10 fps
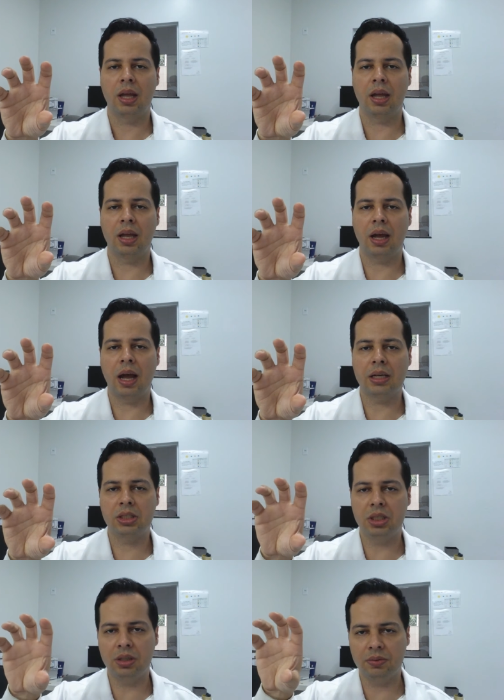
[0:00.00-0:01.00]
é,
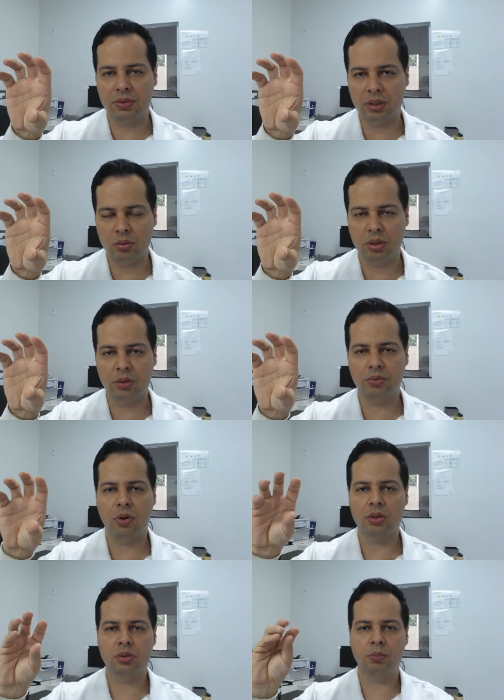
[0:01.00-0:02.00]
ativa o
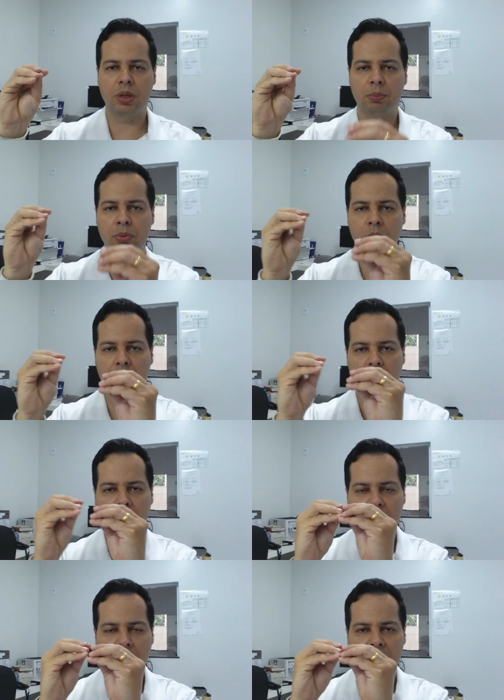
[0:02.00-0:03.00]
linfócito B por uma
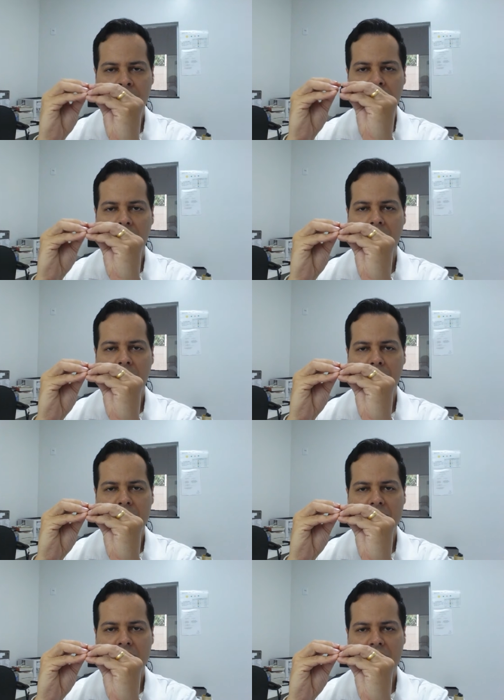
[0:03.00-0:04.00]
nova é,
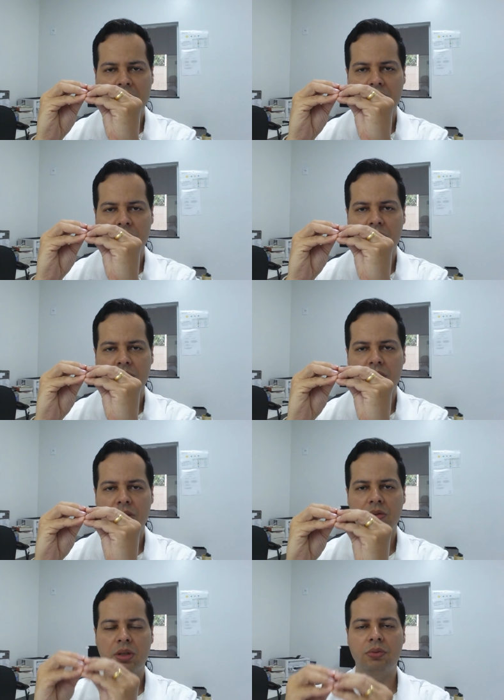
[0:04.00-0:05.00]
apresentação de
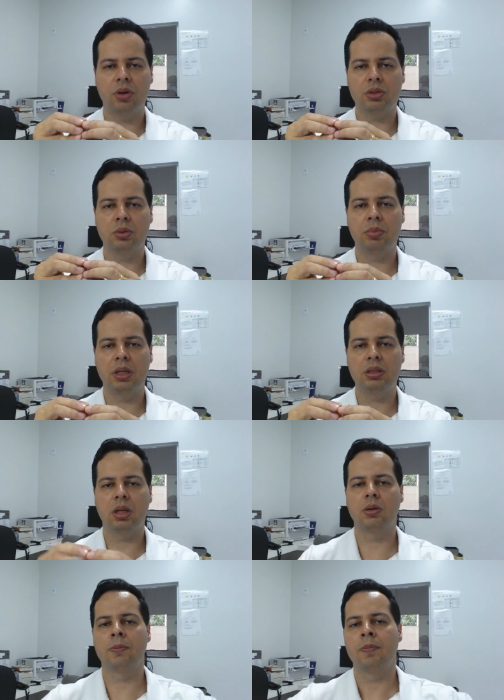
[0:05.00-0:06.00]
antígeno. O linfócito B,
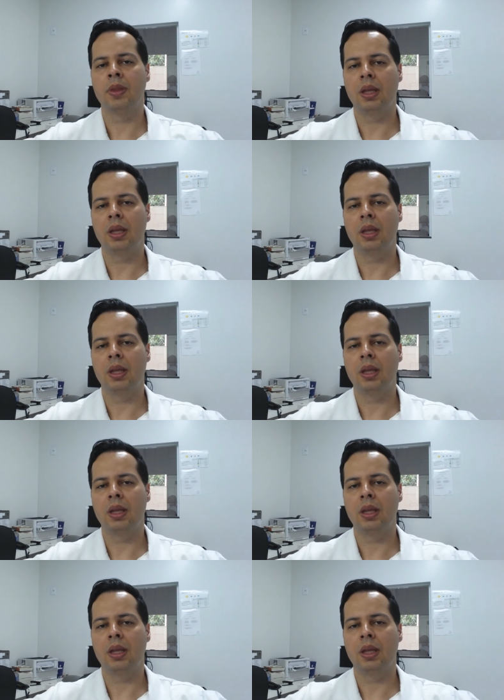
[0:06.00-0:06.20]
então,